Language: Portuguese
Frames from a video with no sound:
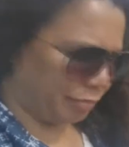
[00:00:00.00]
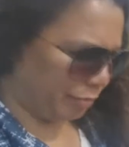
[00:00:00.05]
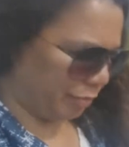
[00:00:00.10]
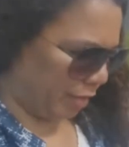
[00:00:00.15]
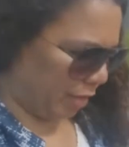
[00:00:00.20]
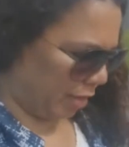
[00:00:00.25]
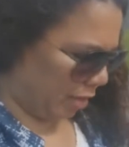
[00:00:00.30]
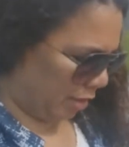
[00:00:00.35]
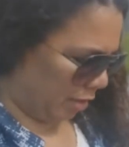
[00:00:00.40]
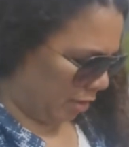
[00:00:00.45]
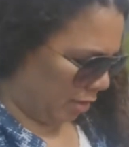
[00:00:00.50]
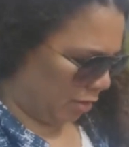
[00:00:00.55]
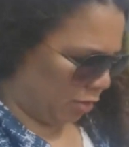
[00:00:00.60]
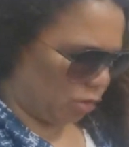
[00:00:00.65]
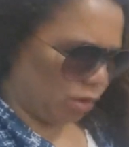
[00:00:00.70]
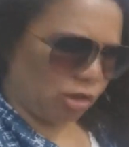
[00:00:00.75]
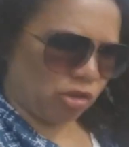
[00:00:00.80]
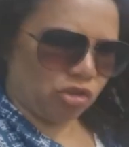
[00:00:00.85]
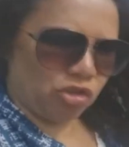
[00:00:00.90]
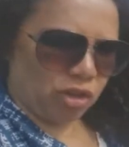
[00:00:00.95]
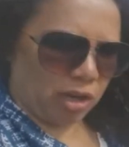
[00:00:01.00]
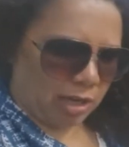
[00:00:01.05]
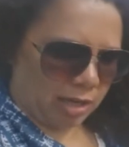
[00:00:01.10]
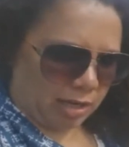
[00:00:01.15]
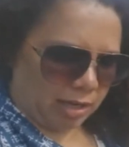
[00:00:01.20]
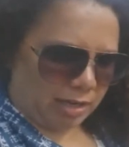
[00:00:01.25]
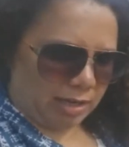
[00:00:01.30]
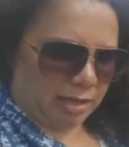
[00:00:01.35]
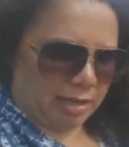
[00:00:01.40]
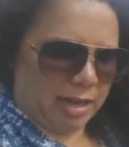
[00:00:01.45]
É um Só achei
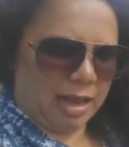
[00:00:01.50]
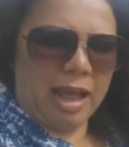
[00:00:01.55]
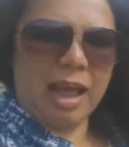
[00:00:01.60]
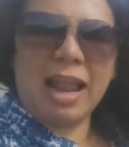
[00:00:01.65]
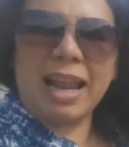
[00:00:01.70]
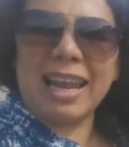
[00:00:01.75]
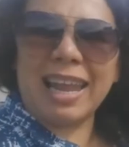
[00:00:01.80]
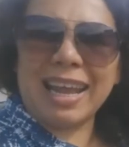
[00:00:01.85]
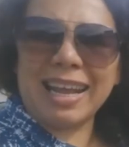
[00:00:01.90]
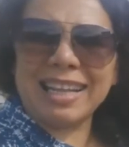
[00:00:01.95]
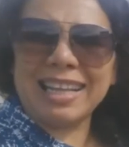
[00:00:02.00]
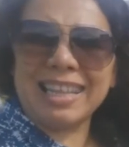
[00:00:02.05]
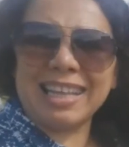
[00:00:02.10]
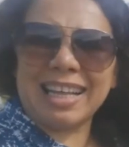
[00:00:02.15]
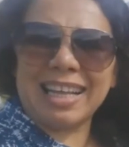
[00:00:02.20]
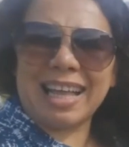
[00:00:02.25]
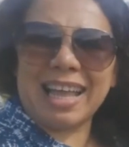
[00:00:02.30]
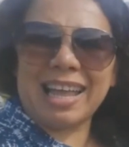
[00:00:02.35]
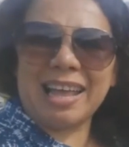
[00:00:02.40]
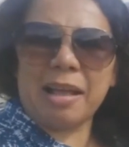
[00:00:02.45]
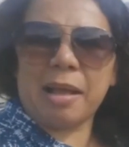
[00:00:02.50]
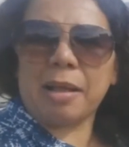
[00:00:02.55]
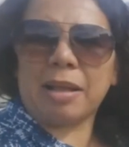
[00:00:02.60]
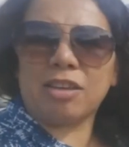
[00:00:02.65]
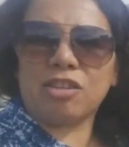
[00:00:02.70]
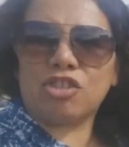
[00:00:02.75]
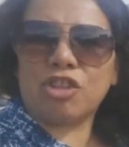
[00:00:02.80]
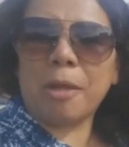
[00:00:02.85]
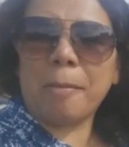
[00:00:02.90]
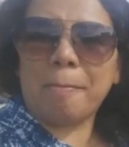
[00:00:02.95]
leg
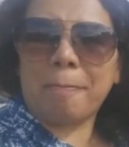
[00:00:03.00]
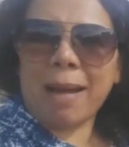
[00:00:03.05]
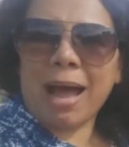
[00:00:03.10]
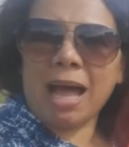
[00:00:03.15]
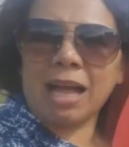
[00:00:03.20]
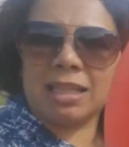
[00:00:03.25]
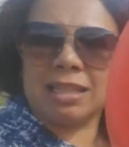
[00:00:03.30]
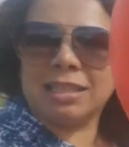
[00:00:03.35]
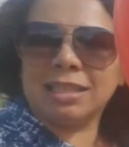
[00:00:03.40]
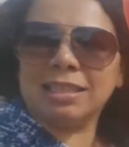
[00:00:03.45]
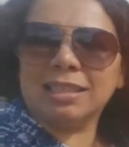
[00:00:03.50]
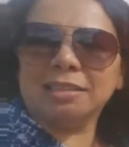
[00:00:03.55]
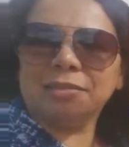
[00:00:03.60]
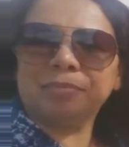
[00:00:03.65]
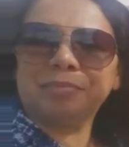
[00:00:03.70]
estampada.